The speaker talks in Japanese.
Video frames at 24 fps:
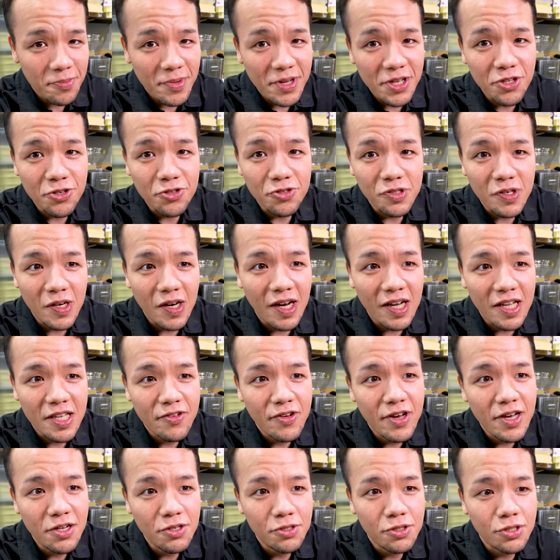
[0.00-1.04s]
メニューが、い
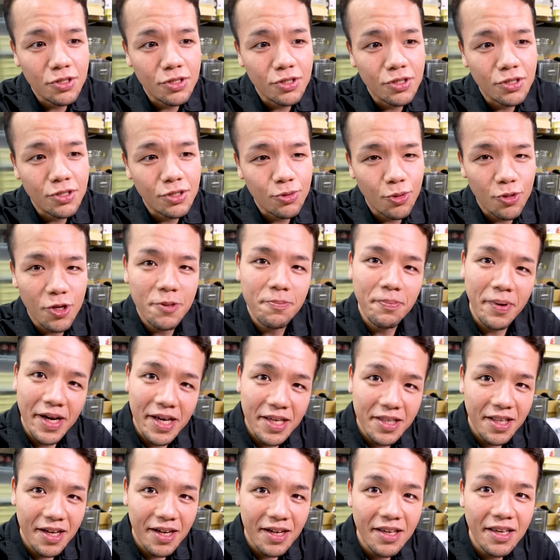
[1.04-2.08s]
わゆる鶏
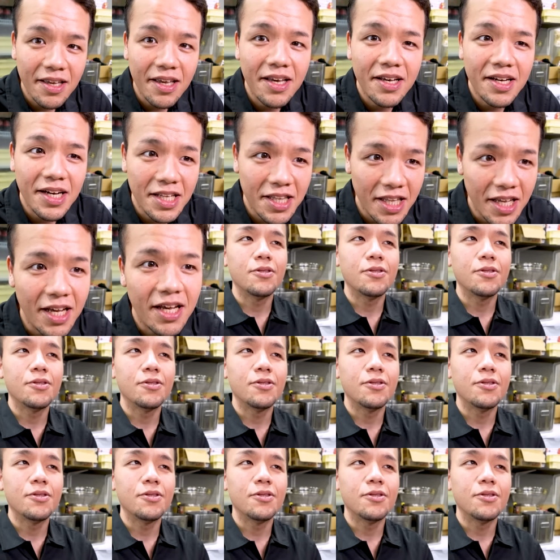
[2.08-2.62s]
白湯系かな。